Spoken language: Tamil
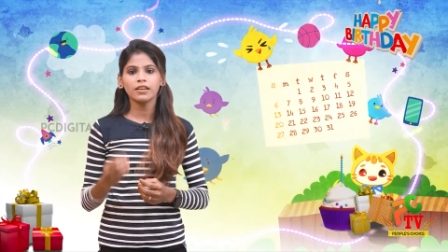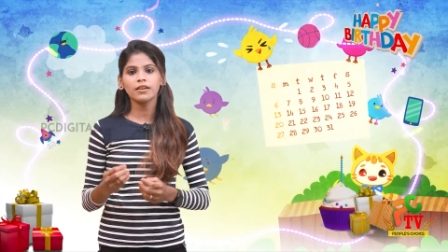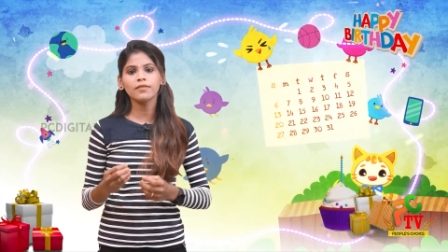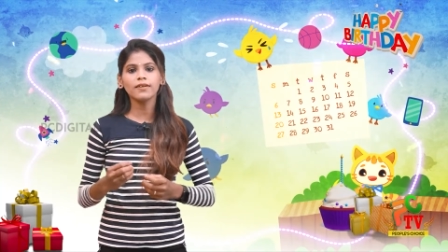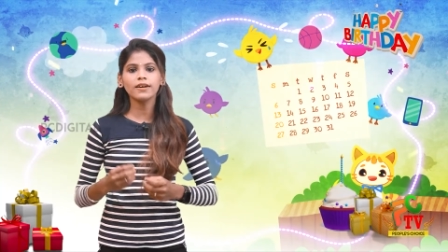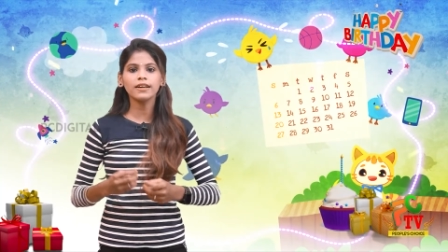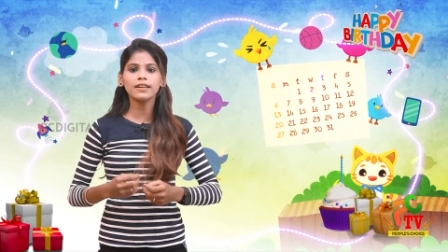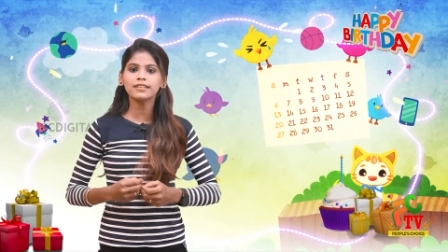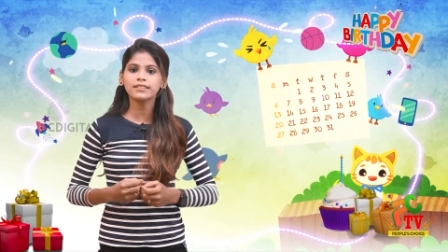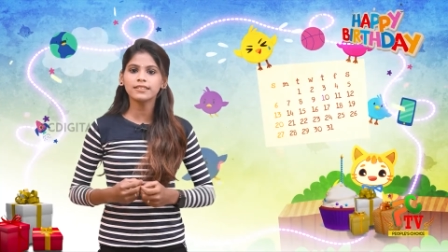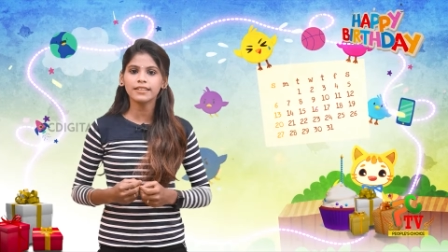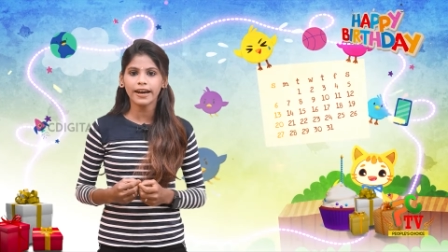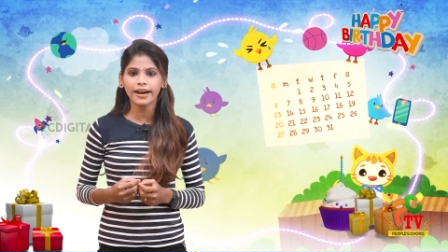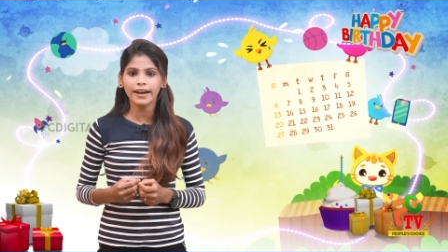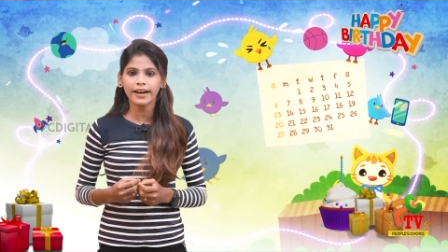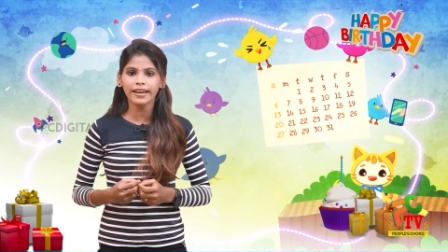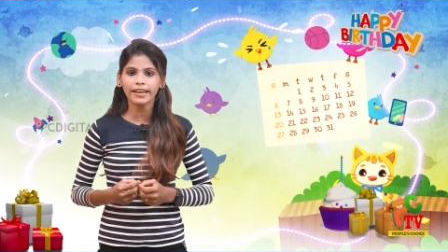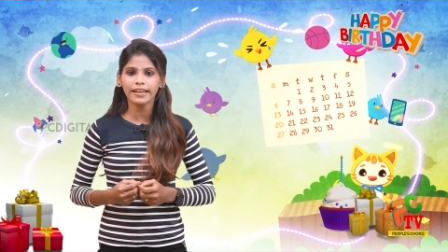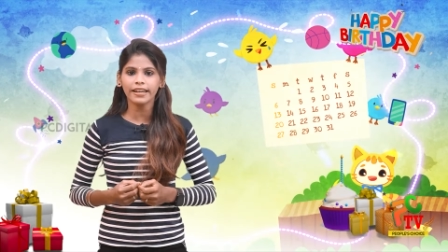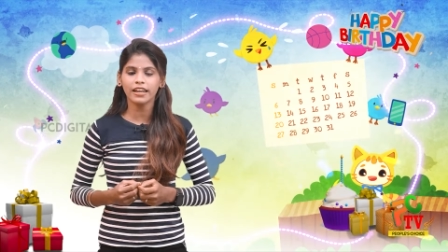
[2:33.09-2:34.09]
இவங்களுக்கு
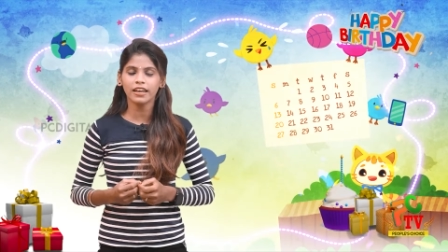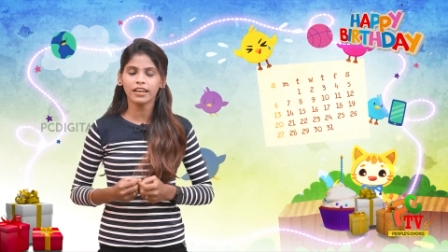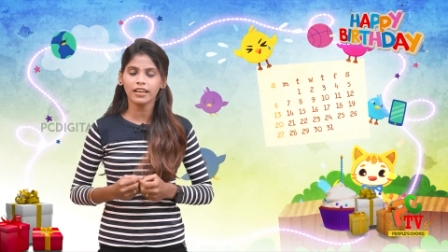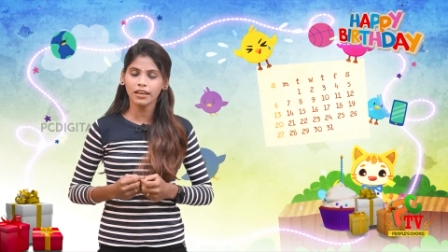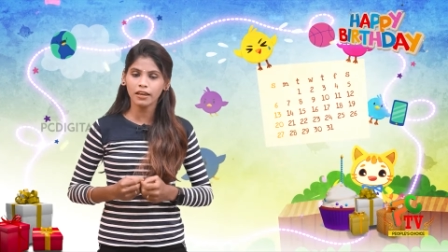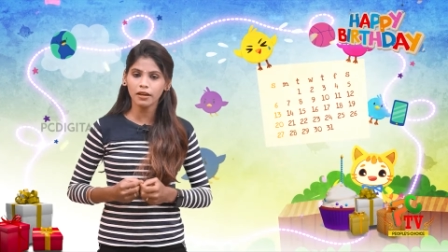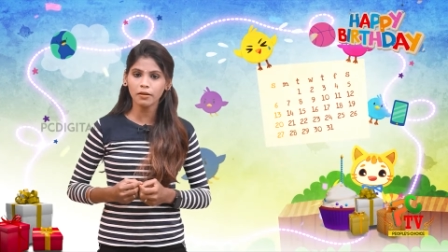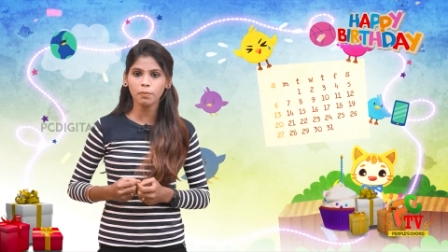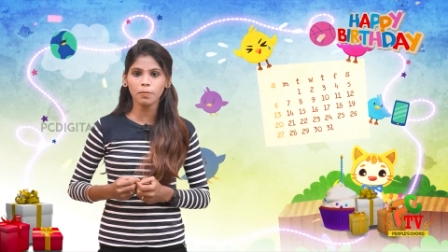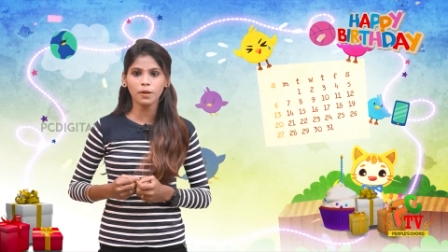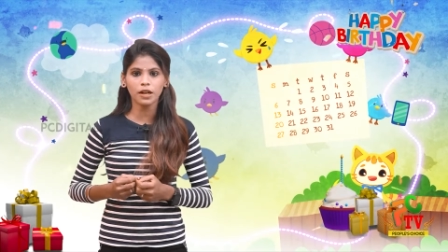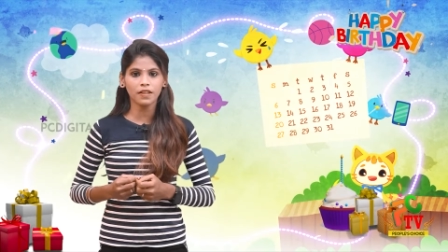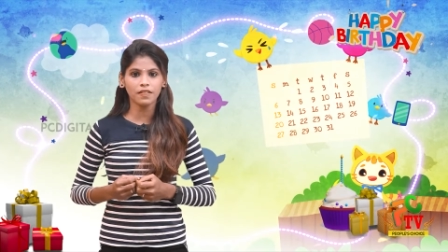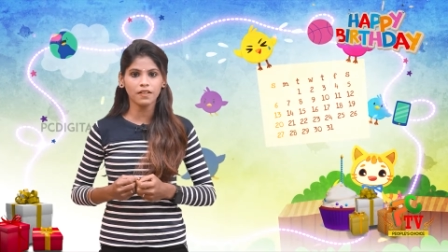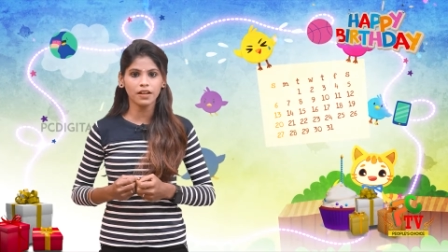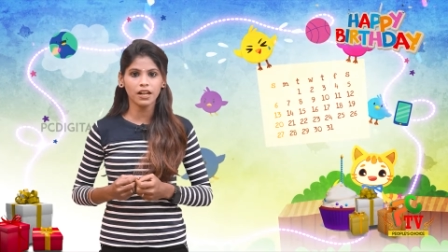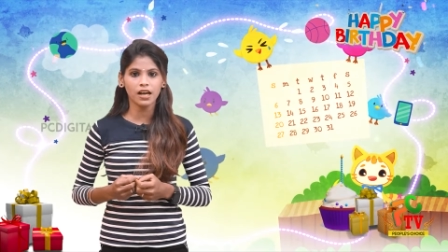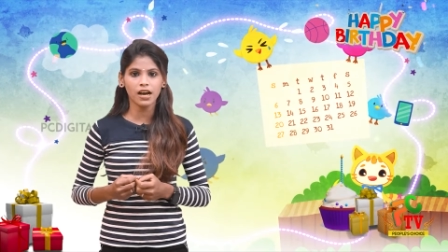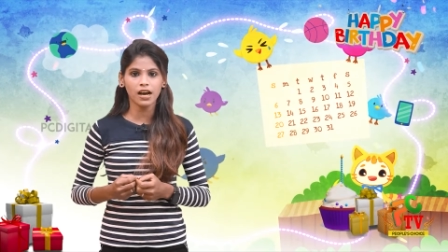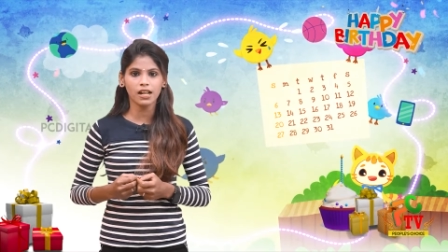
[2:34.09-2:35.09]
தாங்க இன்னைக்கு
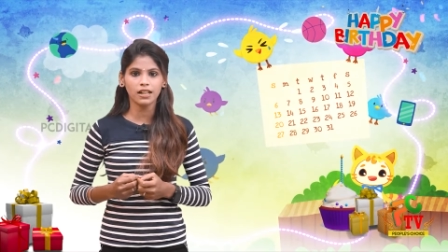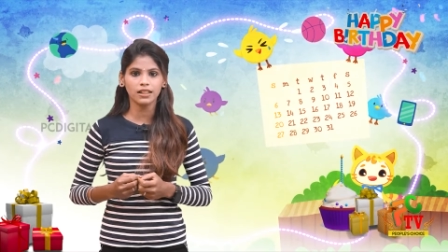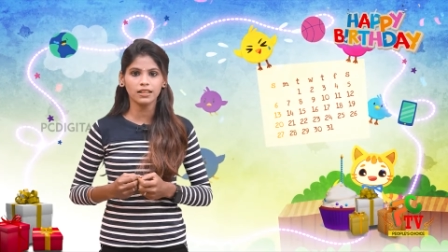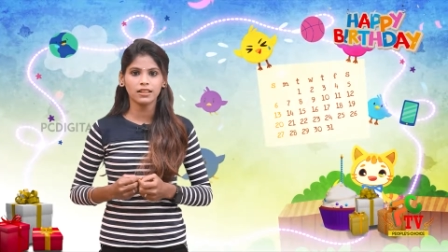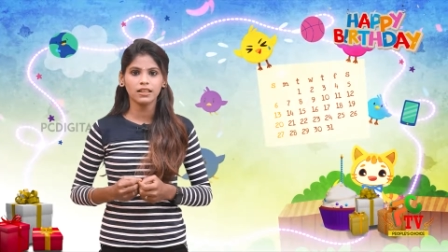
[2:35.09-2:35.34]
பிறந்த நாள்